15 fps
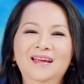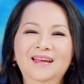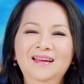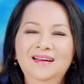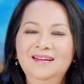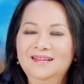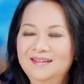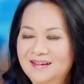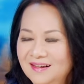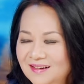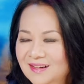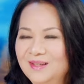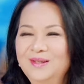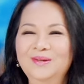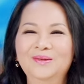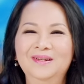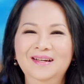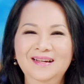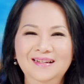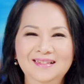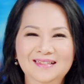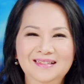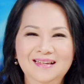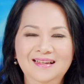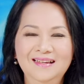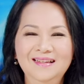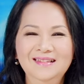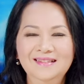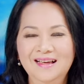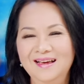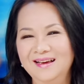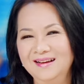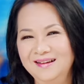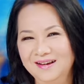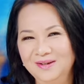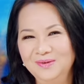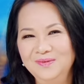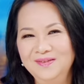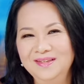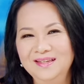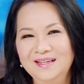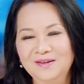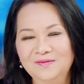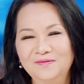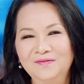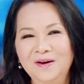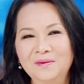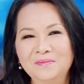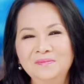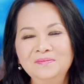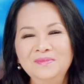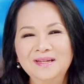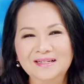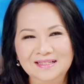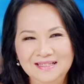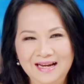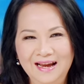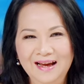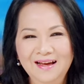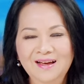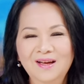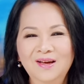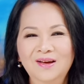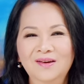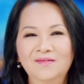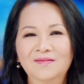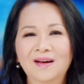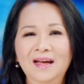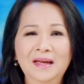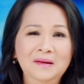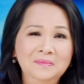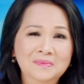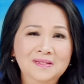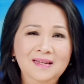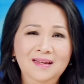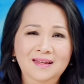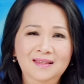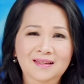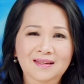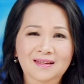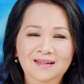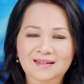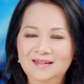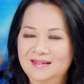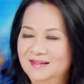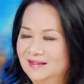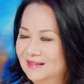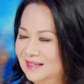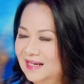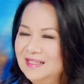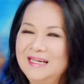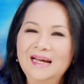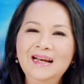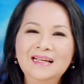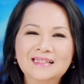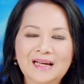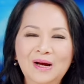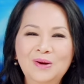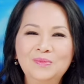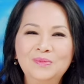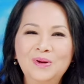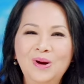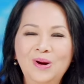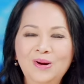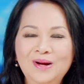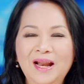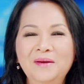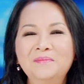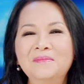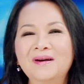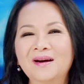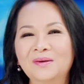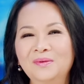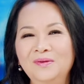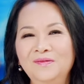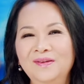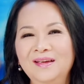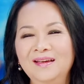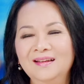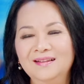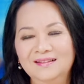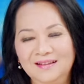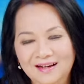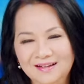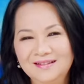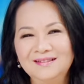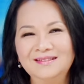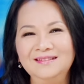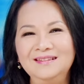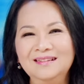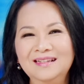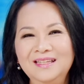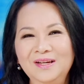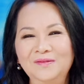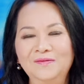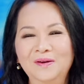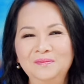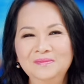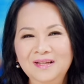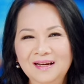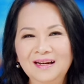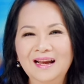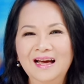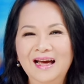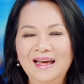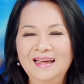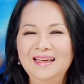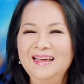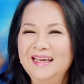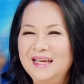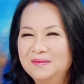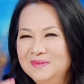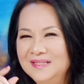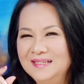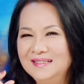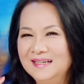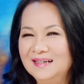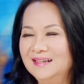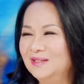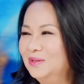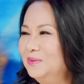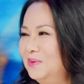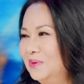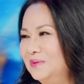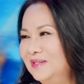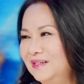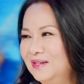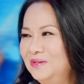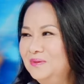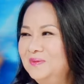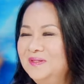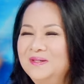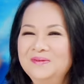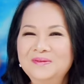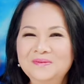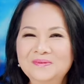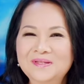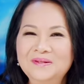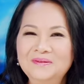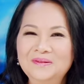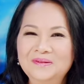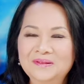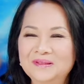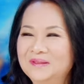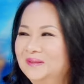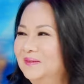thấy rất là nhiều ca nghệ sĩ sẽ gắn quyển nhạc phẩm nhạc trẻ và mc thì chắc chắn là sẽ không có để mà quý vị tận hưởng những cái nhạc phẩm thật là hay mc chắc là chúc hồ chỉ nói chút xíu chút xíu không thôi,